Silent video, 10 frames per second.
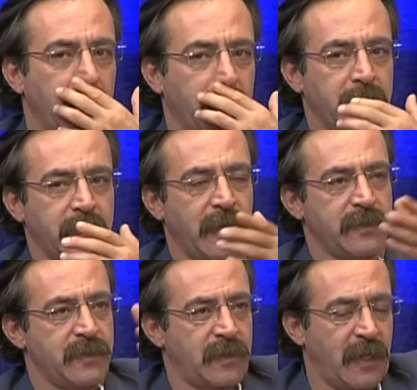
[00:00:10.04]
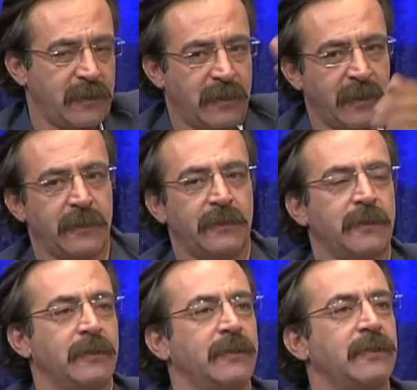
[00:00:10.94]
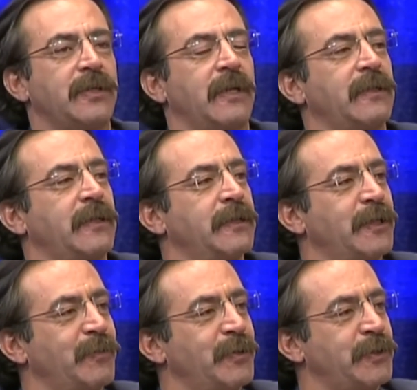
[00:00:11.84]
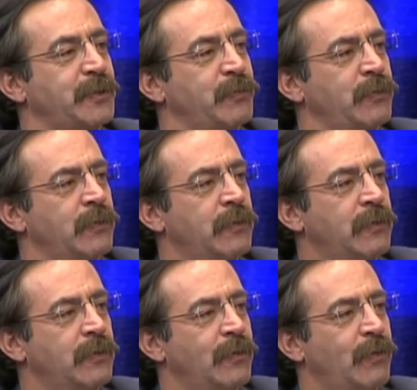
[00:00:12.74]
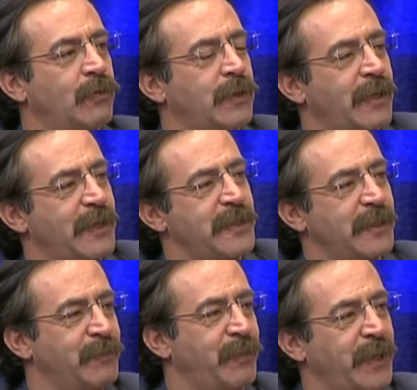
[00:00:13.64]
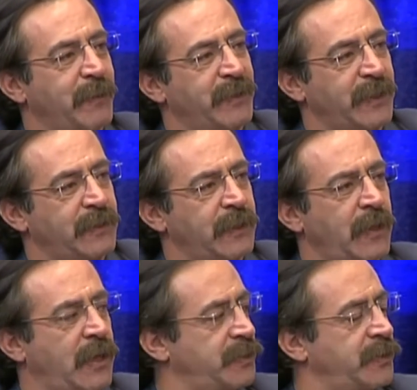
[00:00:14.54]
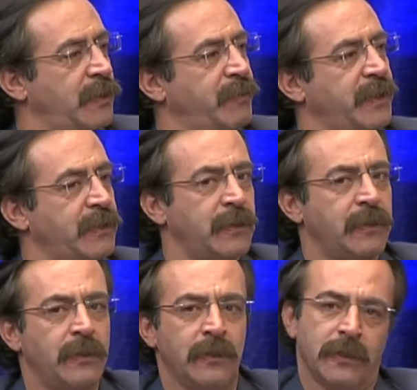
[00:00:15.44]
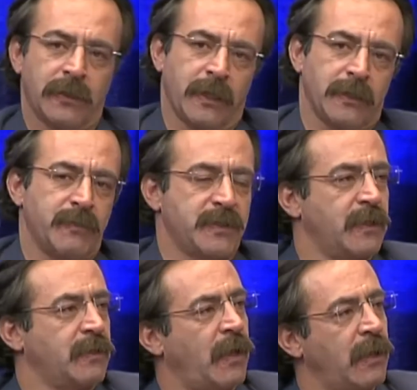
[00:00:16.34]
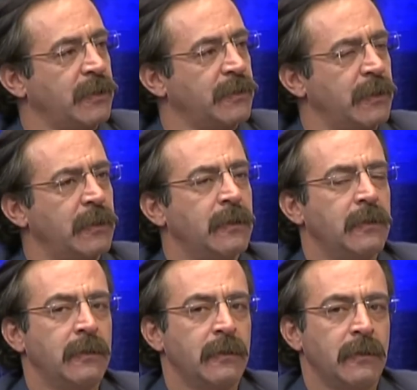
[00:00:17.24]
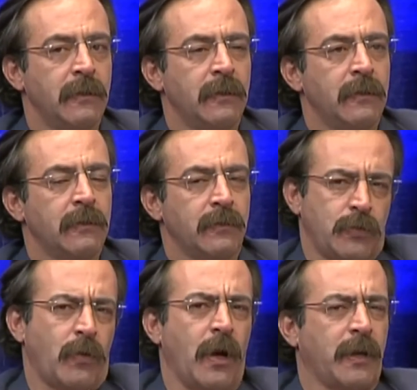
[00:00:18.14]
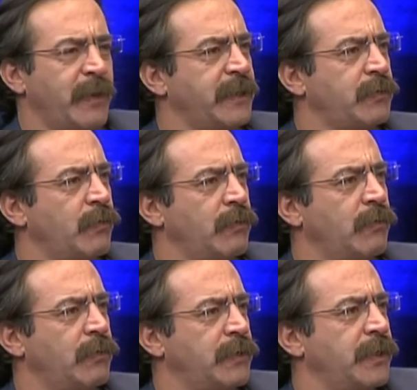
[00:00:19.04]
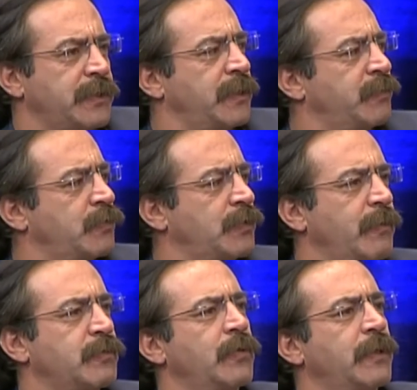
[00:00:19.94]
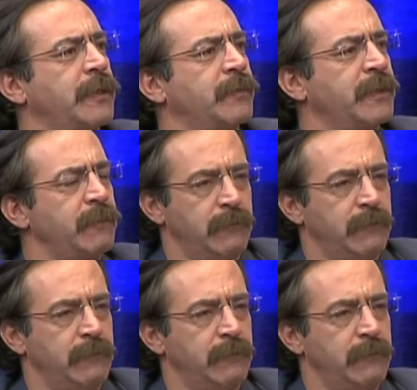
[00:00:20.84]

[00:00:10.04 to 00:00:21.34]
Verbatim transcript: ama yazın tatilde git dedi İnşaatta kendine bir iş bul. Oradan kazandığın parayı biriktir, harçlığını da biriktir. Kendine bisikleti al dedi. Çok ağrıma gitti 12 yaşında bir çocuğa bu söylenir mi?